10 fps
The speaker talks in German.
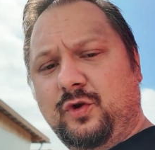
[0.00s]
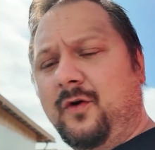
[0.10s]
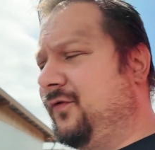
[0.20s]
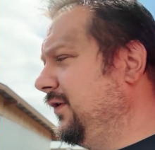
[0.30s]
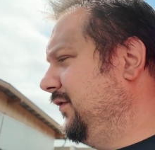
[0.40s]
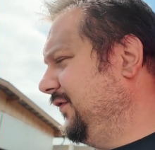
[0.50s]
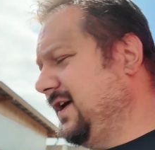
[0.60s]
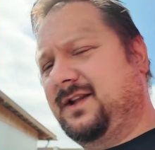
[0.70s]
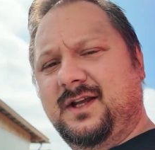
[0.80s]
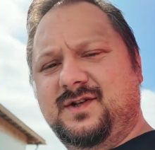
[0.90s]
TÜV
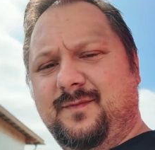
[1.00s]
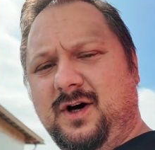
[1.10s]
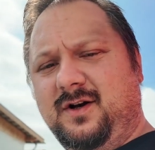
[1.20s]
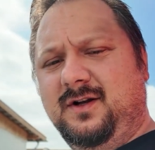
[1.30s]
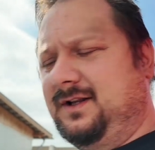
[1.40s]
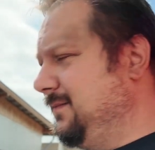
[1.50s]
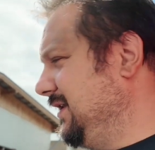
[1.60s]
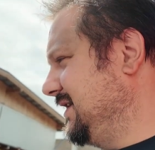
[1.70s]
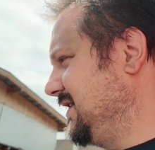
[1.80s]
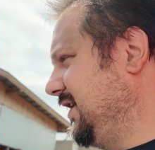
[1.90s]
fertig zu machen,
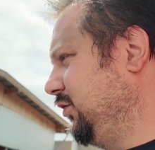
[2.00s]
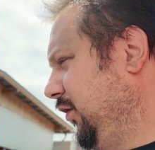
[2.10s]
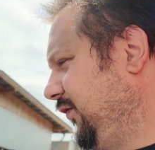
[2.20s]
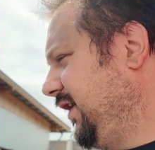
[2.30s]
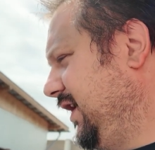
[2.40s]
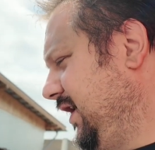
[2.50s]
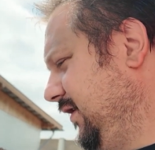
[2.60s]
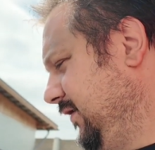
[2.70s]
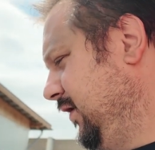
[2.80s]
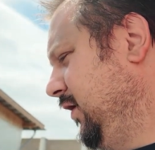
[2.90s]
damit das Ding TÜV kriegt